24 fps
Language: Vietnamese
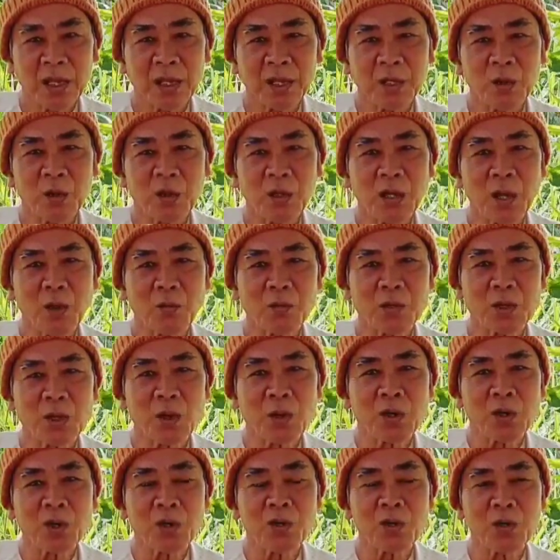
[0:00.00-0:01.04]
cây có gốc
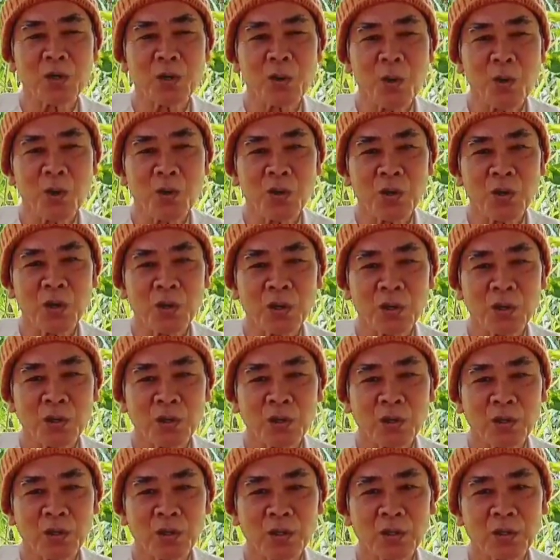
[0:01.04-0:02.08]
cội có nguồn
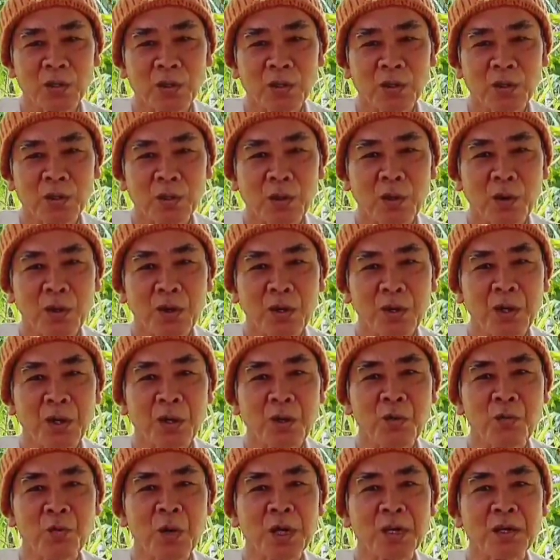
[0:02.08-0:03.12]
con
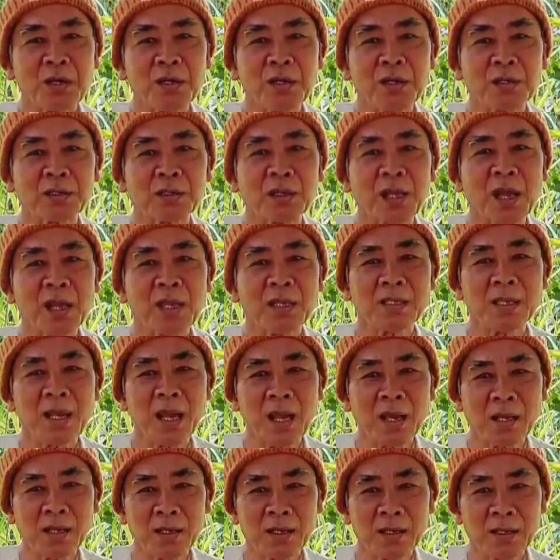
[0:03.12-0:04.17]
người của mình được thể
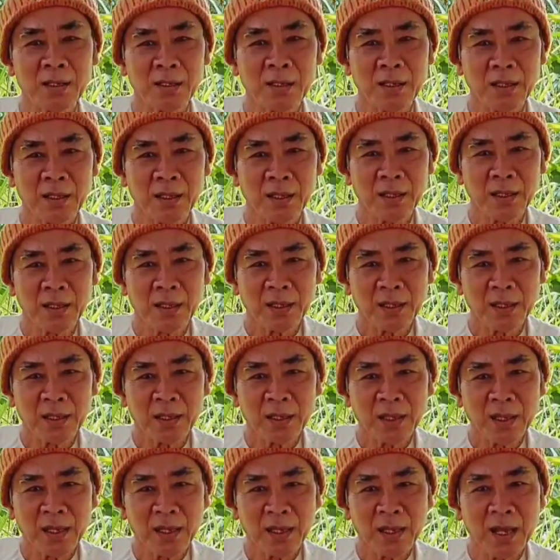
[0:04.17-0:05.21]
xác
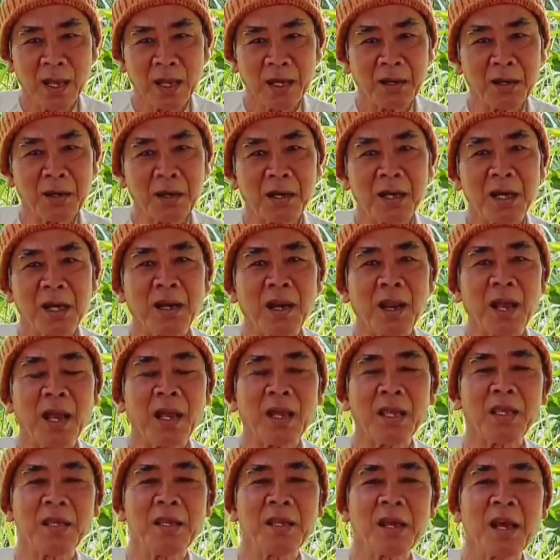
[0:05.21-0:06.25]
và được hình
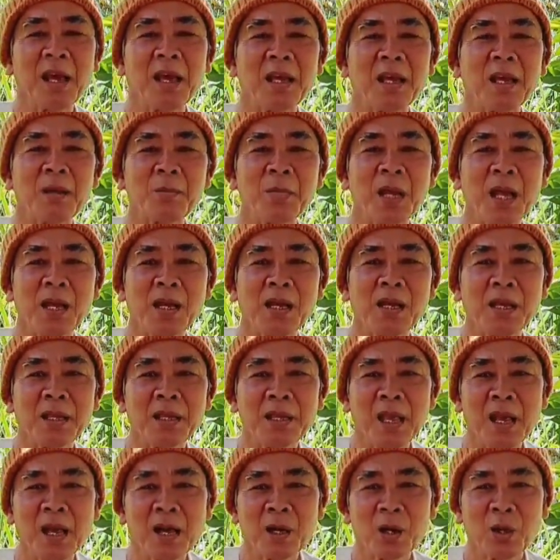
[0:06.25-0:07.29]
hài như ngày hôm nay là
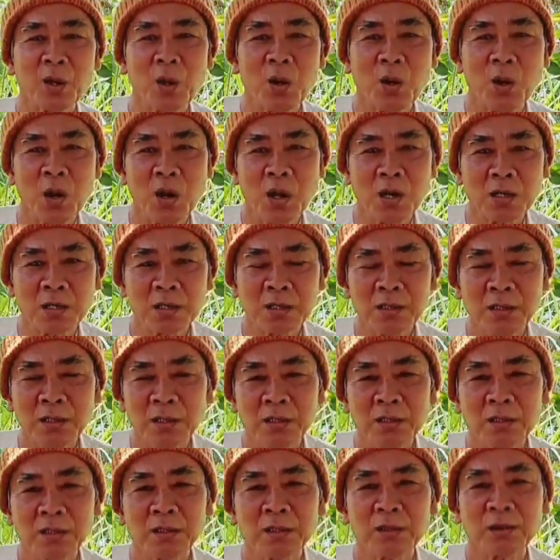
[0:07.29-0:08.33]
nhờ có
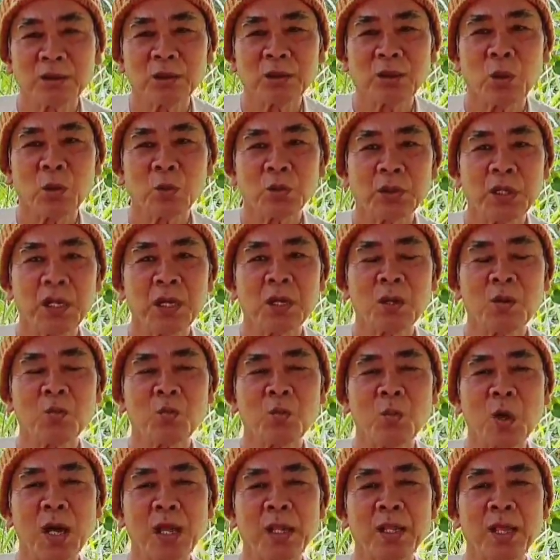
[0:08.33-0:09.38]
tổ tiên
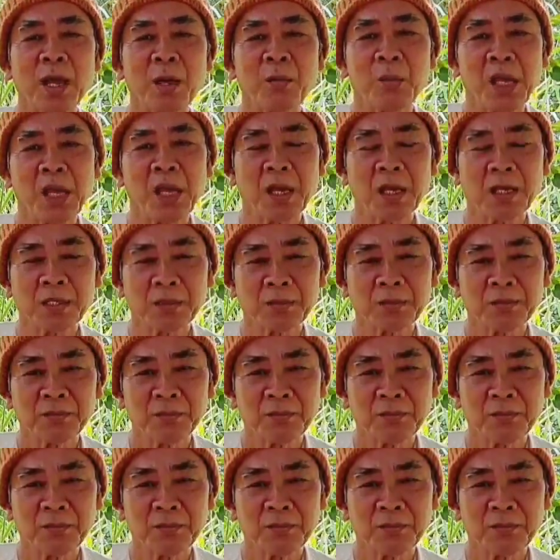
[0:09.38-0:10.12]
ông bà cha mẹ